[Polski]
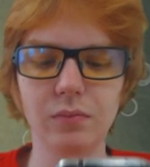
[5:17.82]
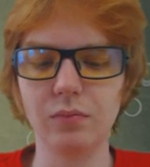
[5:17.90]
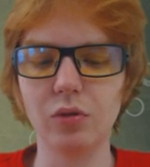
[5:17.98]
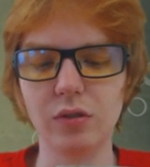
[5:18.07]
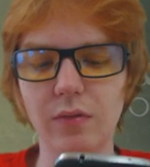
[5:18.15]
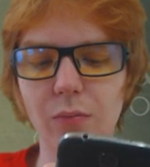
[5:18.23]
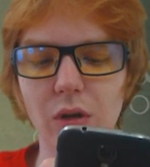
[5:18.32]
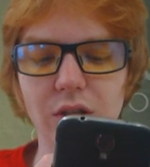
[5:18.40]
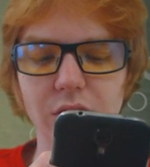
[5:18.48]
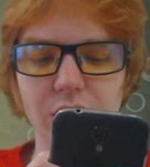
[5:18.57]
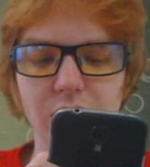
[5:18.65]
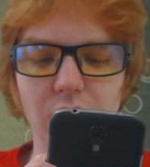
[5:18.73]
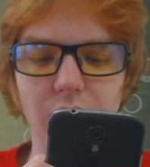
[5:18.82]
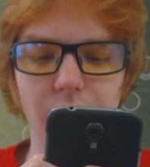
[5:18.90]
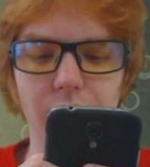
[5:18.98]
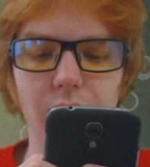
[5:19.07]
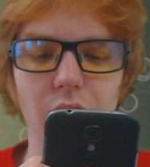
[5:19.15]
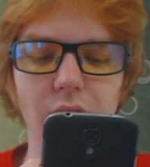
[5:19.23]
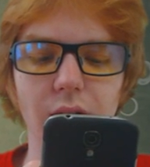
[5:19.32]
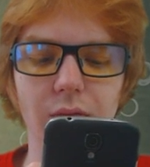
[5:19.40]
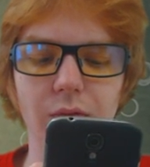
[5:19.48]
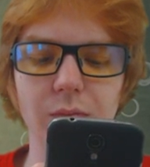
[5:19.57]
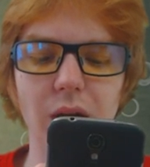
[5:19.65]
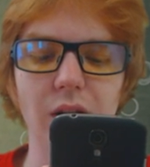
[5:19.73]
może Wam pokażę jeszcze jak wygląda
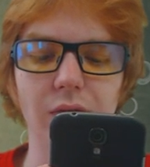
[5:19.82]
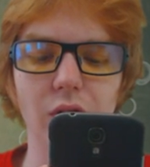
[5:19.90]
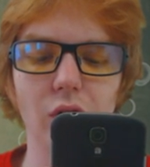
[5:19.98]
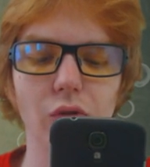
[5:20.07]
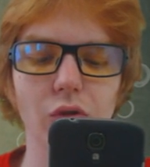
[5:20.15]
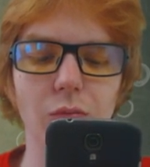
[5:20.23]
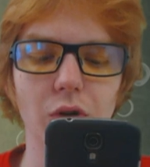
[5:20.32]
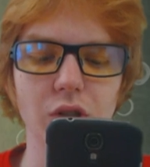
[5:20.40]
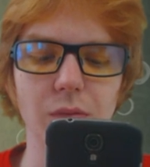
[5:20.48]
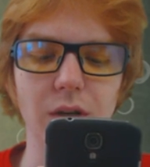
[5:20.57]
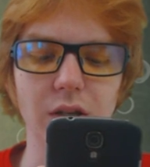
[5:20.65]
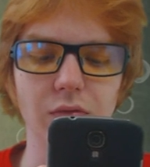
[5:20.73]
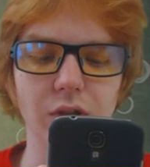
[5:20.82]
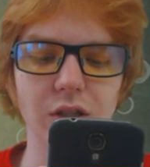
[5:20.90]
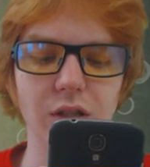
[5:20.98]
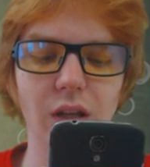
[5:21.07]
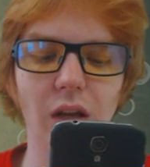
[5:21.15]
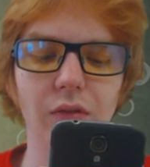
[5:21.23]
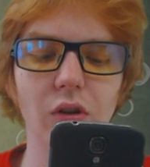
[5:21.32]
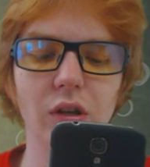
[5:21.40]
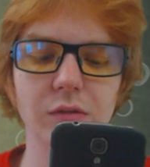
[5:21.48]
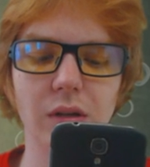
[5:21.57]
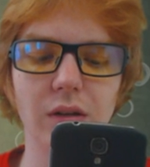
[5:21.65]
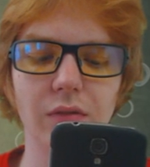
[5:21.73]
zmiana wyglądu, proszę bardzo, widzicie, tak
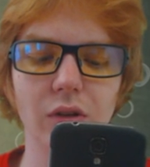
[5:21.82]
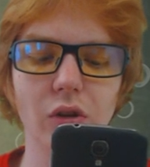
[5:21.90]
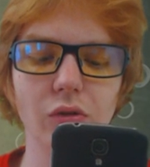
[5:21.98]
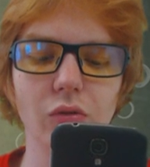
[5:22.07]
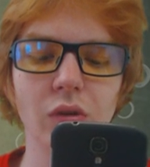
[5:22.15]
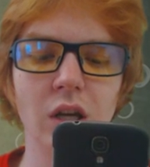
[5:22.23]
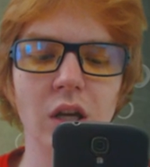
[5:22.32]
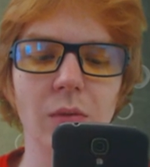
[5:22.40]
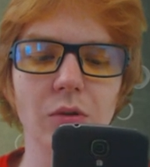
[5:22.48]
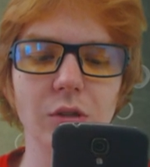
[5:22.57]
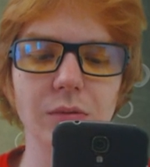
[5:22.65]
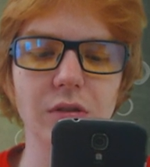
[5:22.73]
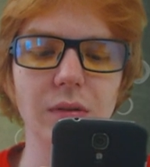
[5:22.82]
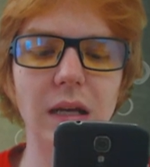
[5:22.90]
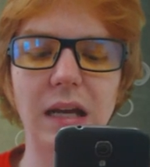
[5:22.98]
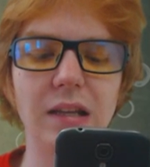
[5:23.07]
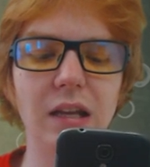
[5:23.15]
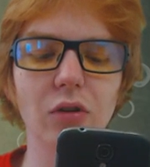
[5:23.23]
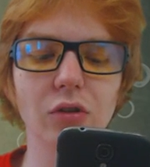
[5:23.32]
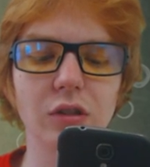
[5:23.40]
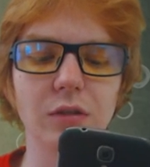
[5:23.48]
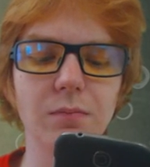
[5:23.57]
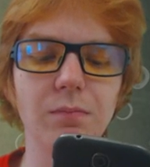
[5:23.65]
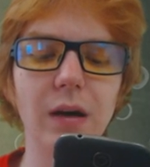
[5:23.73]
wygląda zmiana wyglądu. Możemy sobie
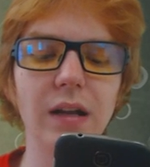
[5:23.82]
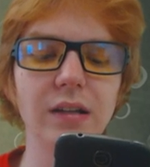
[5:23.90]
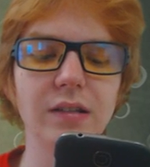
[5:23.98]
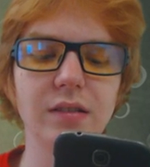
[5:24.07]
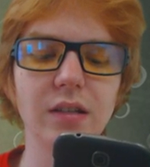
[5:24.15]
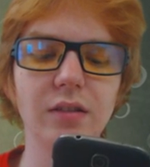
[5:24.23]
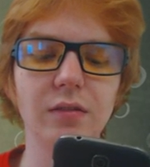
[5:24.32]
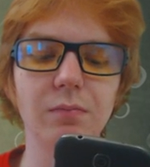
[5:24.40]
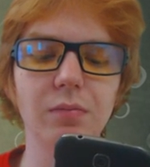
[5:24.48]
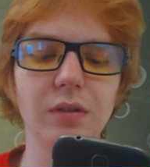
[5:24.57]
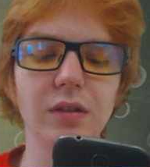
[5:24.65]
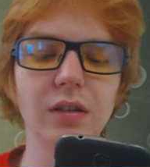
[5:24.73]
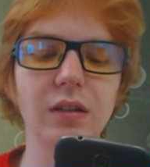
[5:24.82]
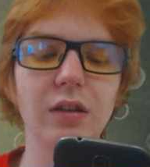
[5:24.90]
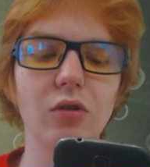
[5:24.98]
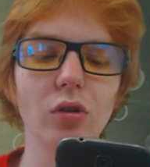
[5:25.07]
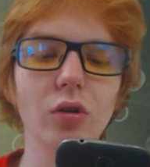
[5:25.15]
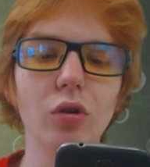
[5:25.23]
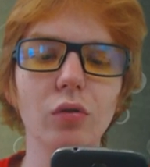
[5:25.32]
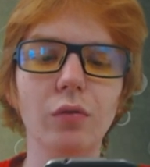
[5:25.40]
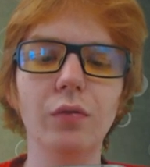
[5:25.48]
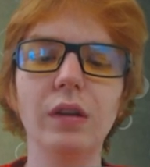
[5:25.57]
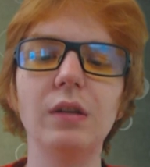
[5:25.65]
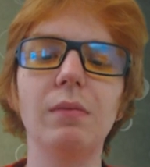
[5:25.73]
kliknąć parę set
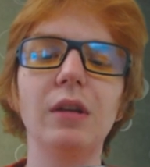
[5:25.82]
kolorów i